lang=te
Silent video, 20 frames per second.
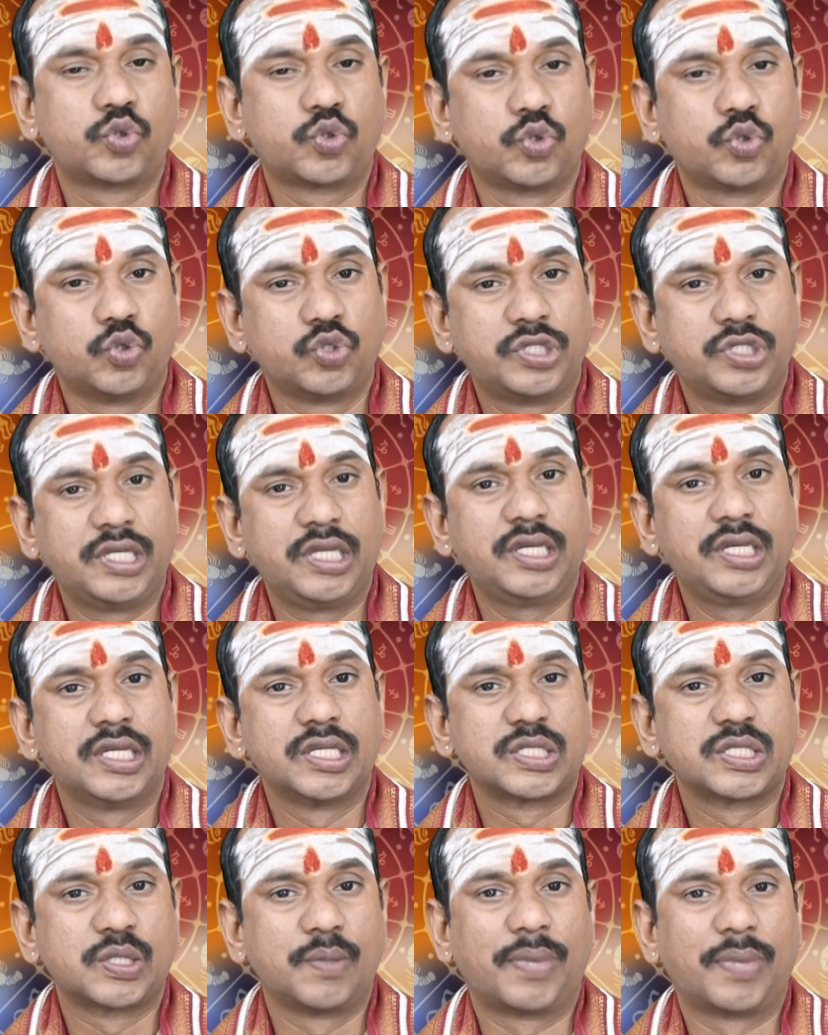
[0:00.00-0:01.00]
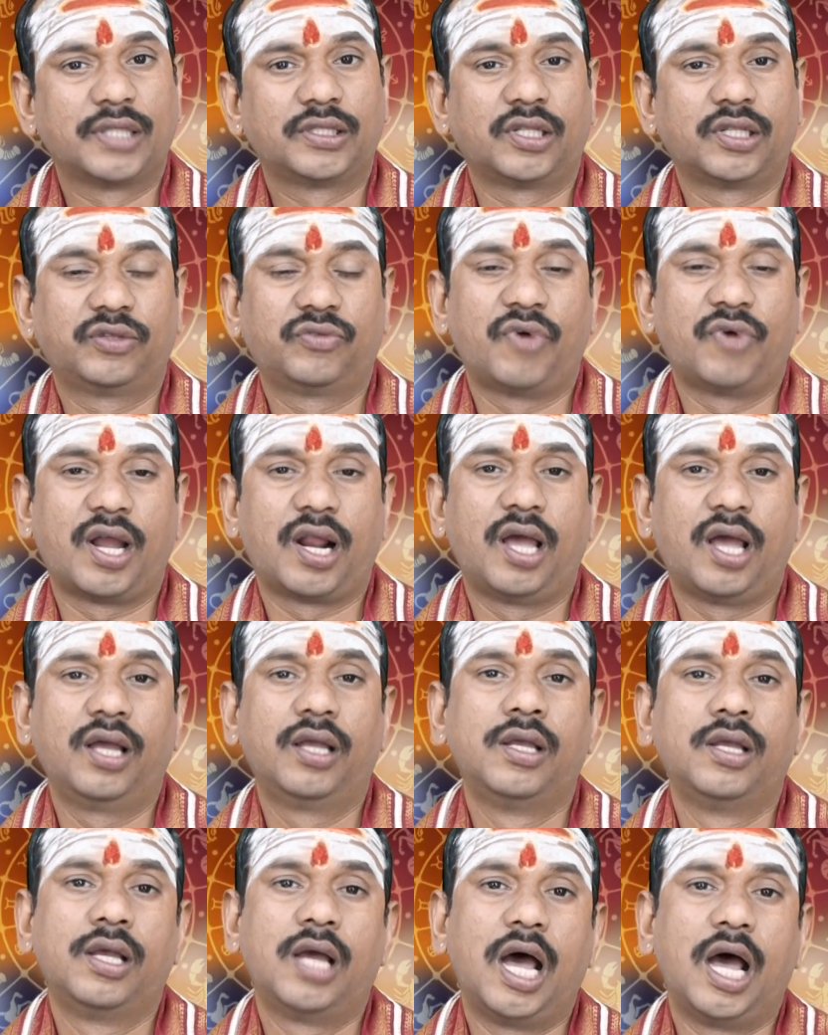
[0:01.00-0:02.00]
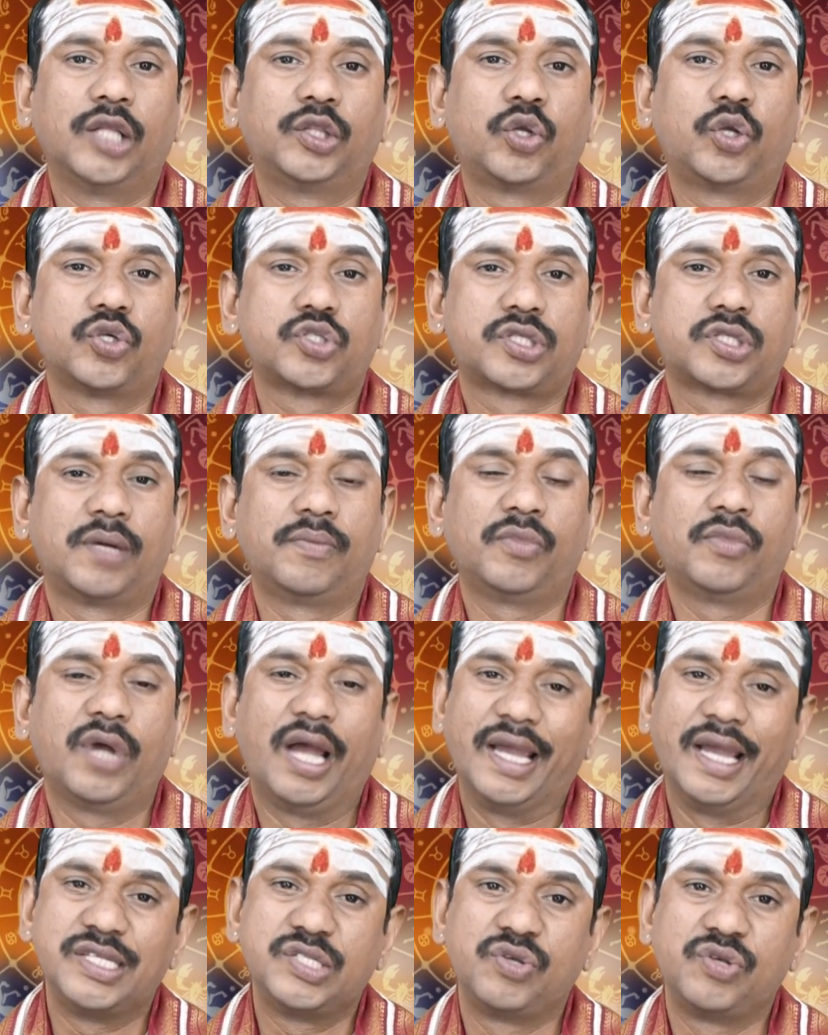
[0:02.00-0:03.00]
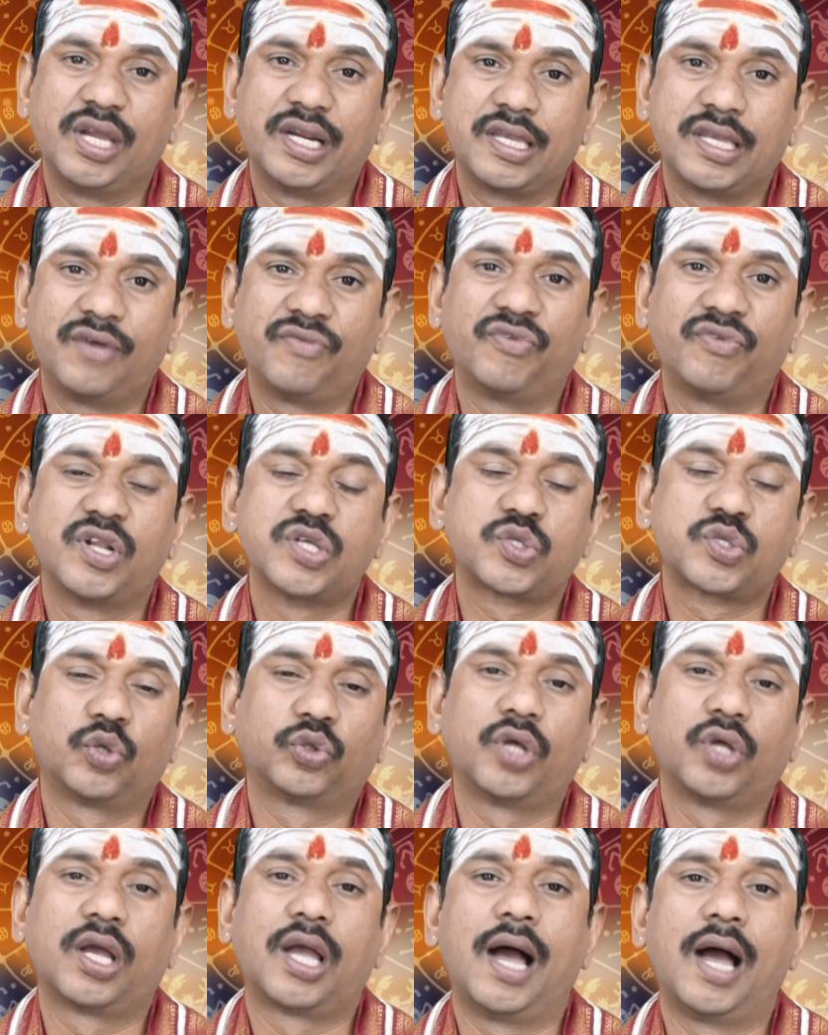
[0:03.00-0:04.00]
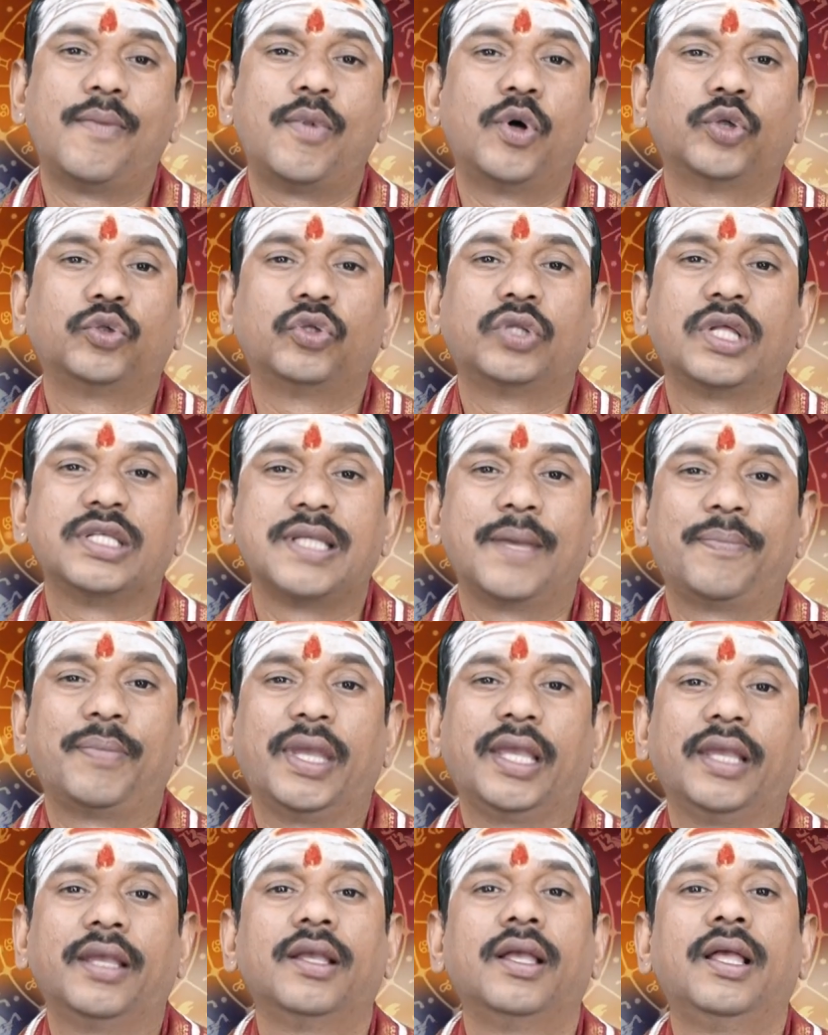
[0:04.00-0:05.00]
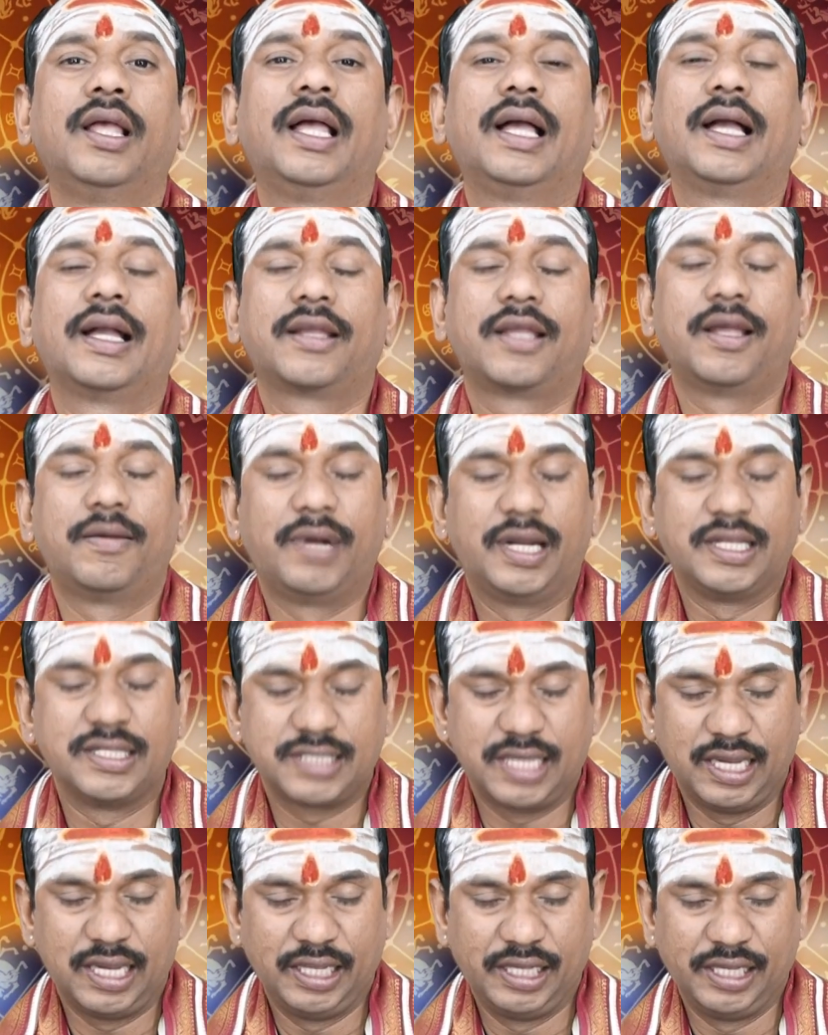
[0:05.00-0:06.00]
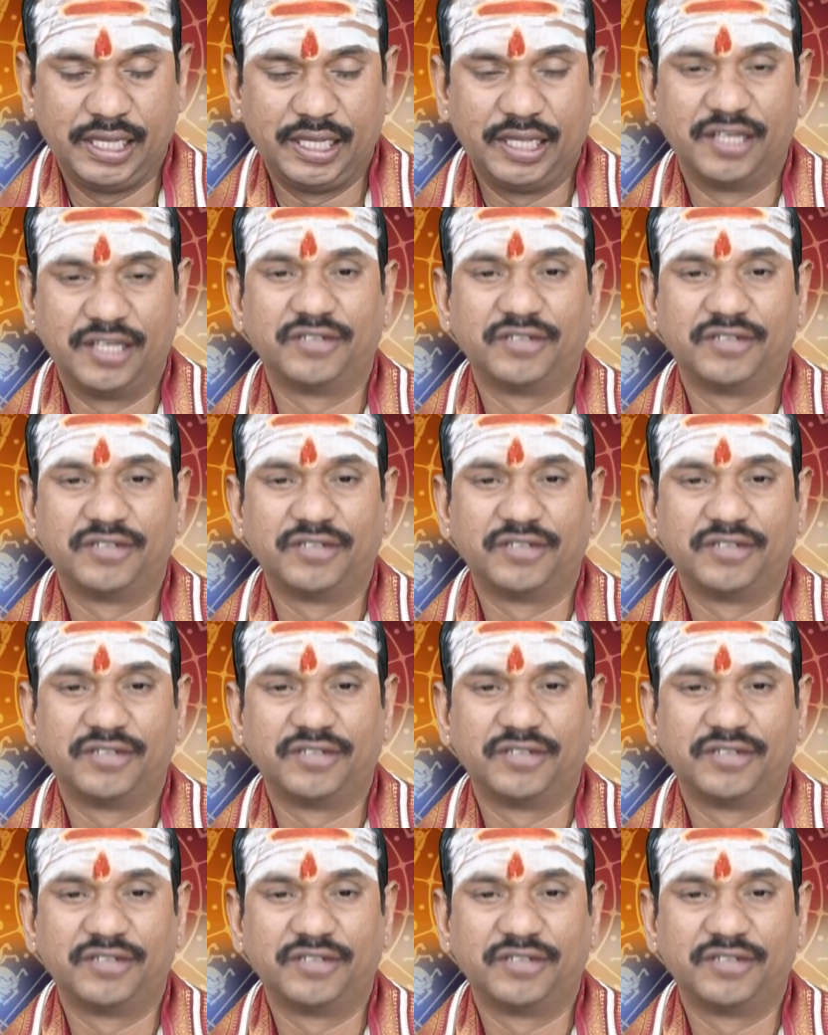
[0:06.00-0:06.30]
శుచి శుభ్రత ద్వారా అదృష్టం ఐశ్వర్యం వీరి సొంతం కాబోతుందని చెప్పి గమనించాలి